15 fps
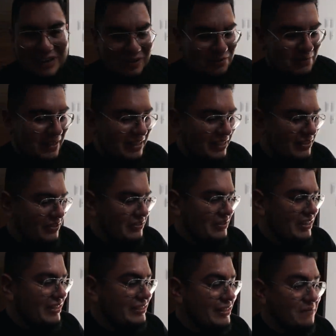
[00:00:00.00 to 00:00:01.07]
los platitos.
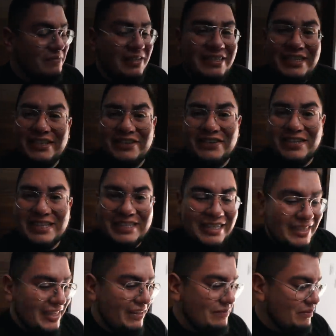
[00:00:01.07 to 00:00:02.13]
¿eh? Están bien chingones,
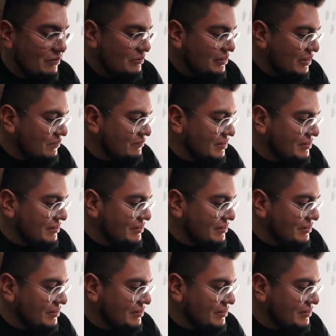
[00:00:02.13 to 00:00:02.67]
neta. Me gustaron